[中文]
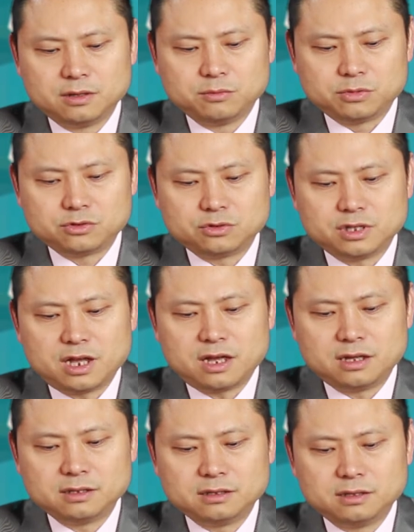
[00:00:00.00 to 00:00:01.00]
比如说
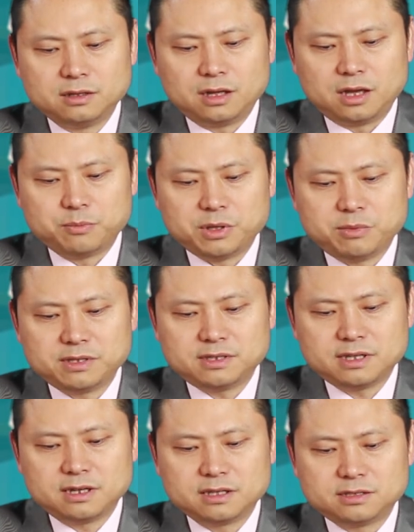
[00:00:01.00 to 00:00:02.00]
呢，啊
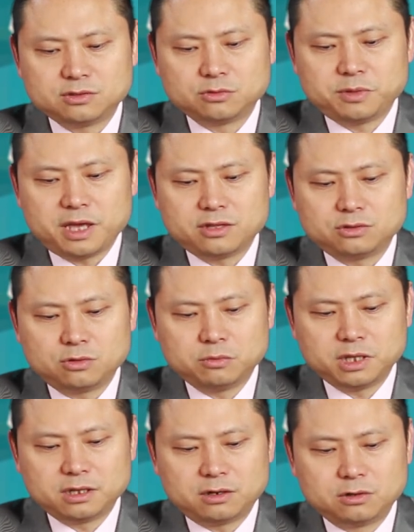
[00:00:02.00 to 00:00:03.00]
BBC 的纪录片《聪
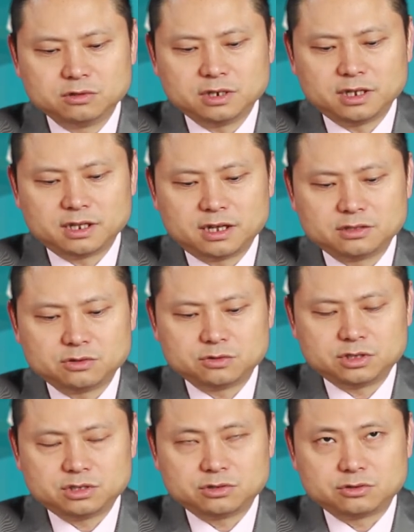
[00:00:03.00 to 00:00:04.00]
明的猴子》里呢，就
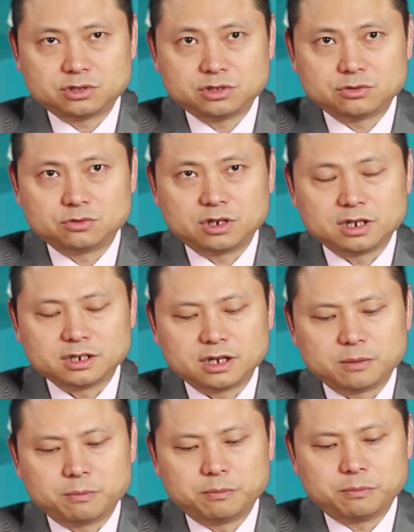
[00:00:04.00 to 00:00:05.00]
记记录了这个